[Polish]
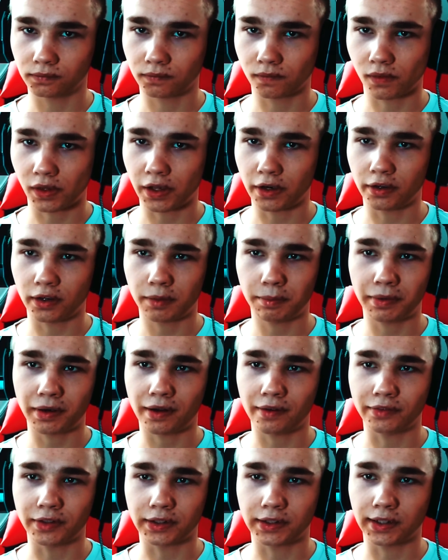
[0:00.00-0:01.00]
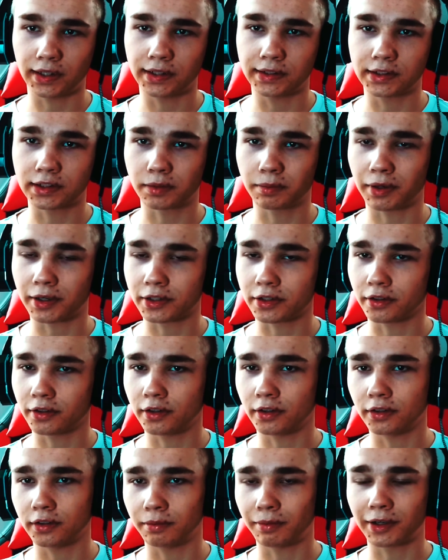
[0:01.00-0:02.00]
Nie no, naprawdę, teledysk
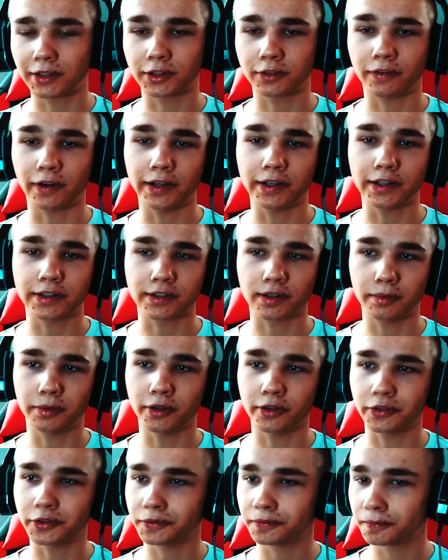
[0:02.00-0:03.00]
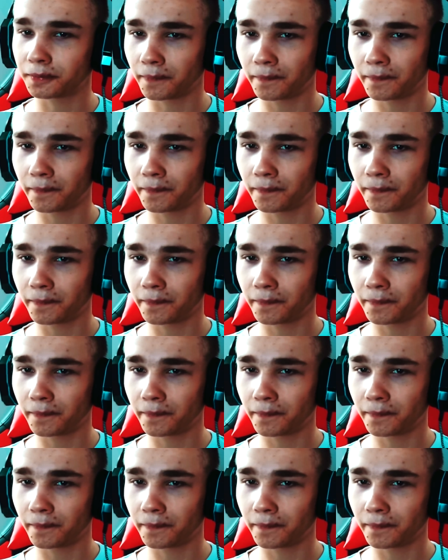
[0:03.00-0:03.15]
bardzo, bardzo fajnie zrobiony.